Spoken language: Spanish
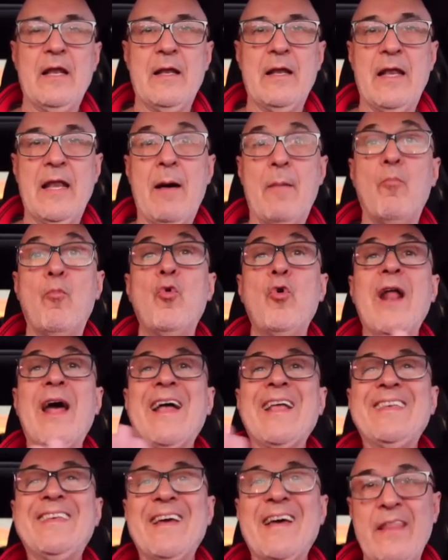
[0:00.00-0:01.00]
la
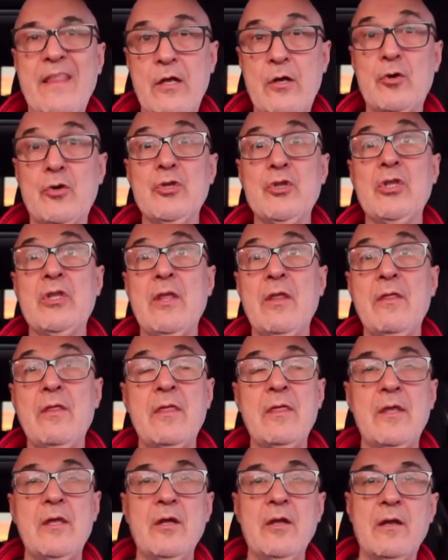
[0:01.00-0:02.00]
muralla de
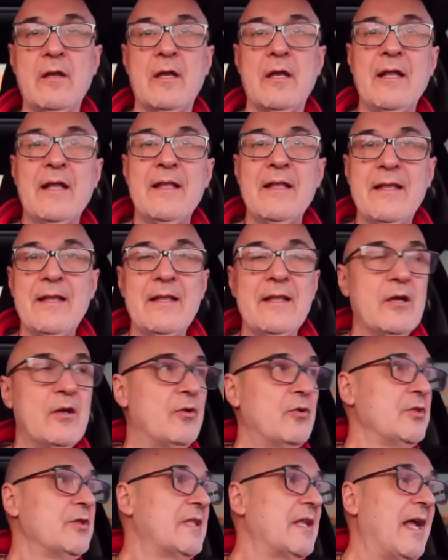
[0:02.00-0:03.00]
contención
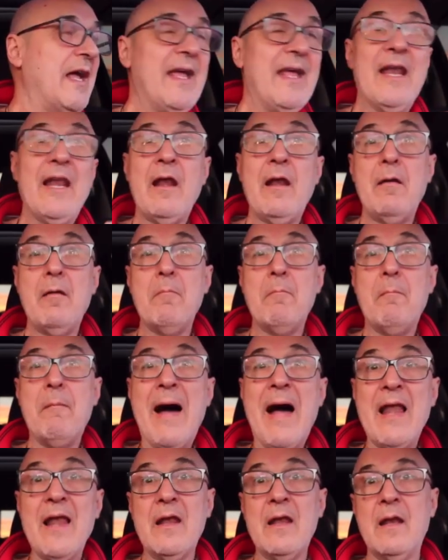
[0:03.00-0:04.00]
contra el
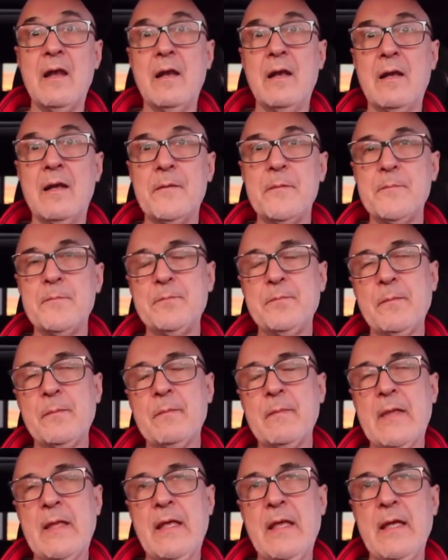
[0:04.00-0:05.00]
mal
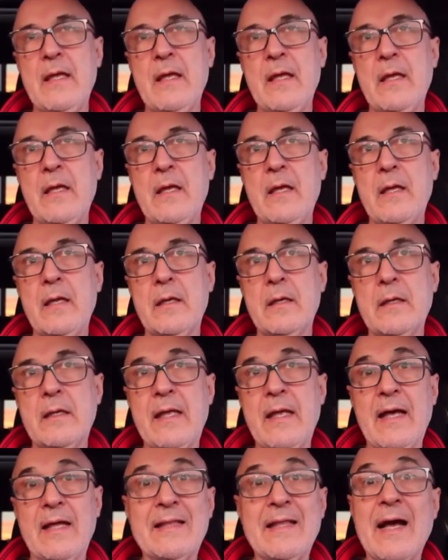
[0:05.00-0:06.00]
que,
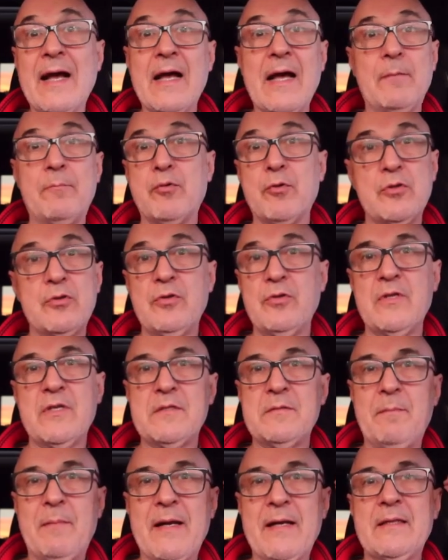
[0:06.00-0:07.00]
ataca por
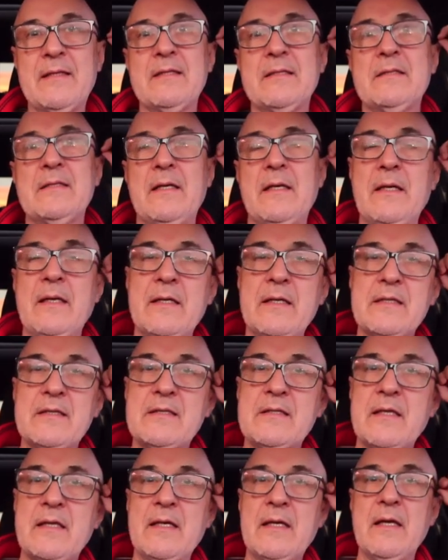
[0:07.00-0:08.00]
todas partes en
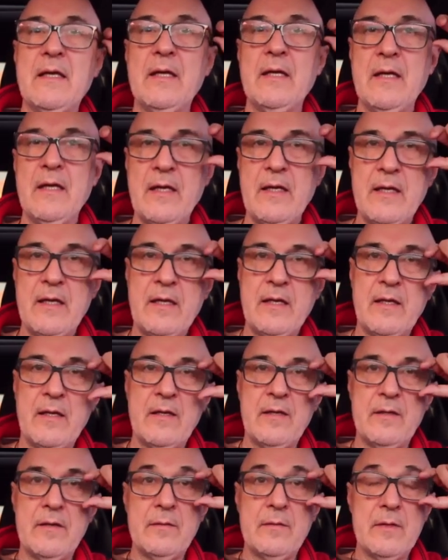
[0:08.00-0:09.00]
este
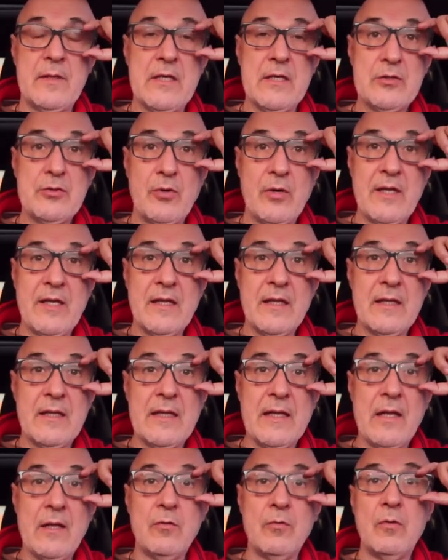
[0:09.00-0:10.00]
eh,
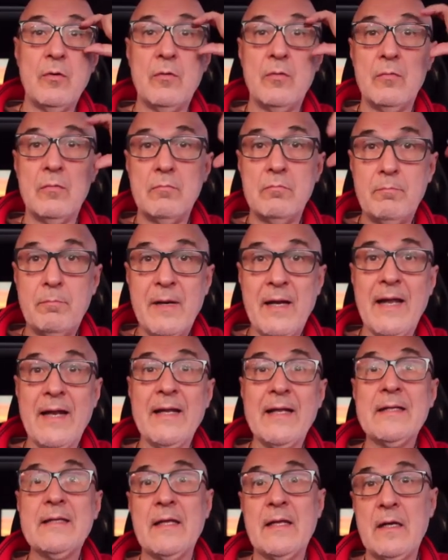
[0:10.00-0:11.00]
desorientado
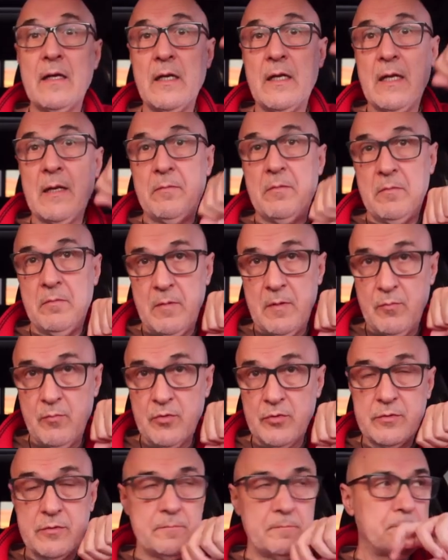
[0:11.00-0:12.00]
planeta en el que
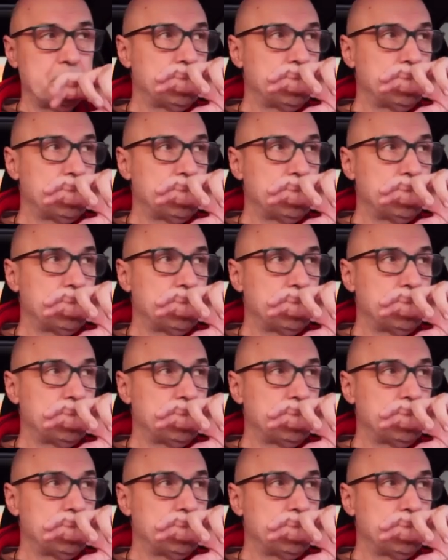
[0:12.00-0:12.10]
vivimos.